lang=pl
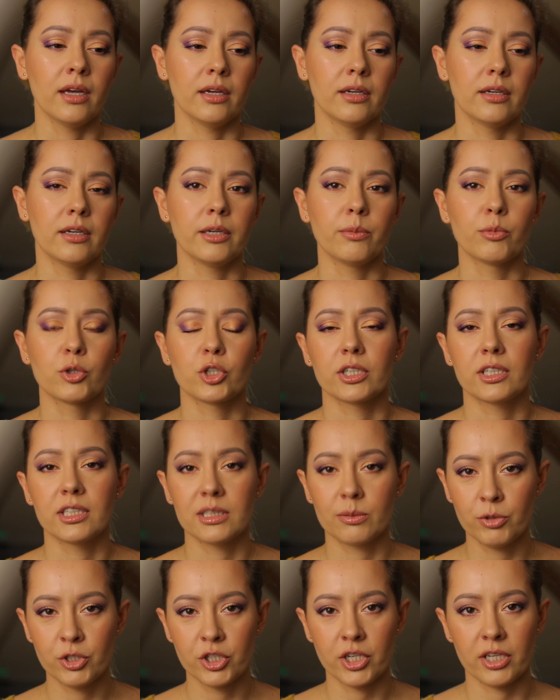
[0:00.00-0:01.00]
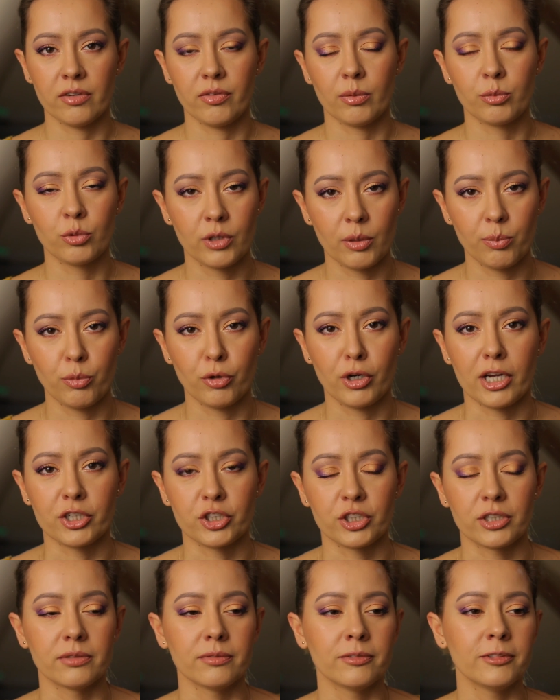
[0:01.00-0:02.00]
E, I może jakieś zbliżenia Wam tutaj
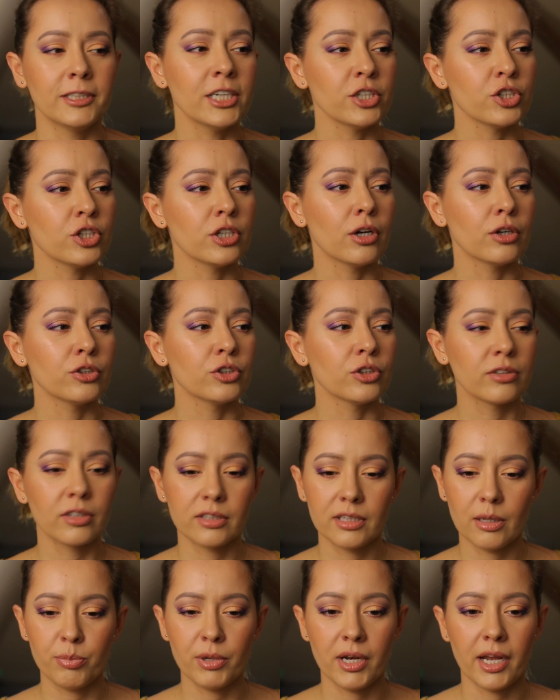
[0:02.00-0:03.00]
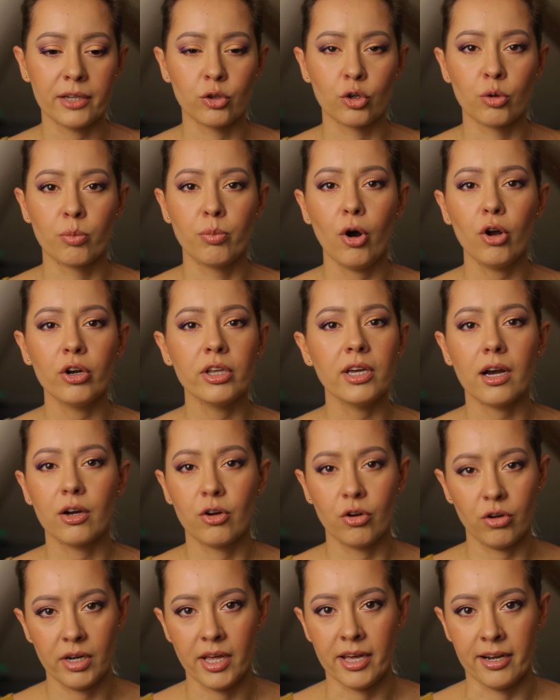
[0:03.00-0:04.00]
pokażę. Jeśli chodzi o ten depilator, boli
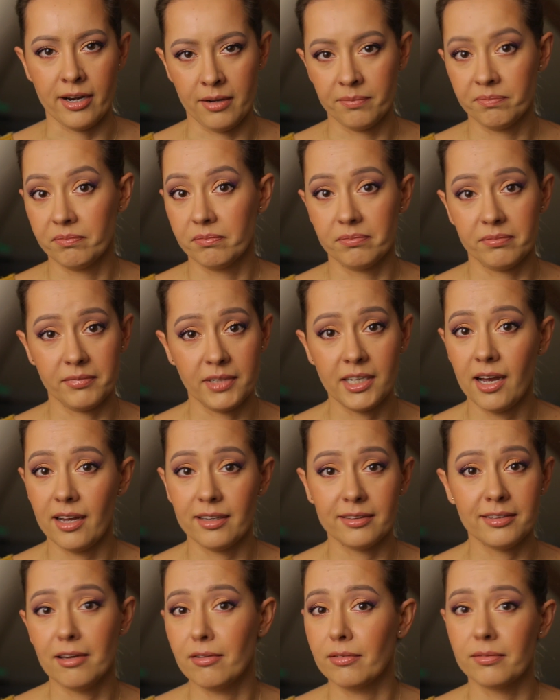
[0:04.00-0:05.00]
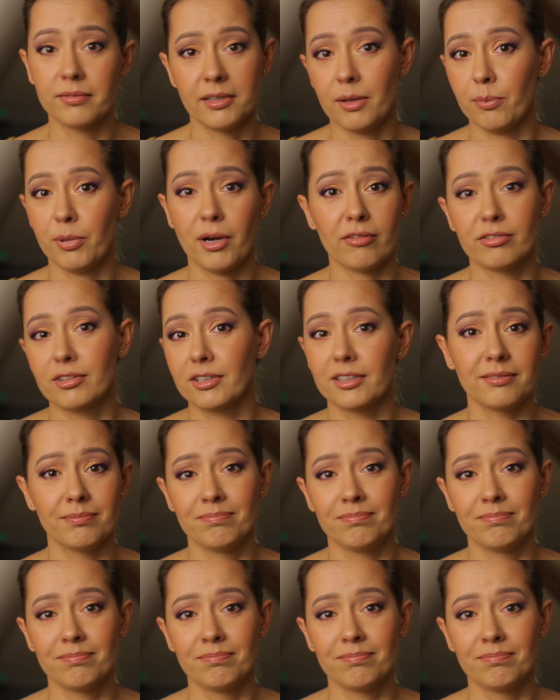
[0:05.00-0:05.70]
jak cholera. Ja nie, naprawdę,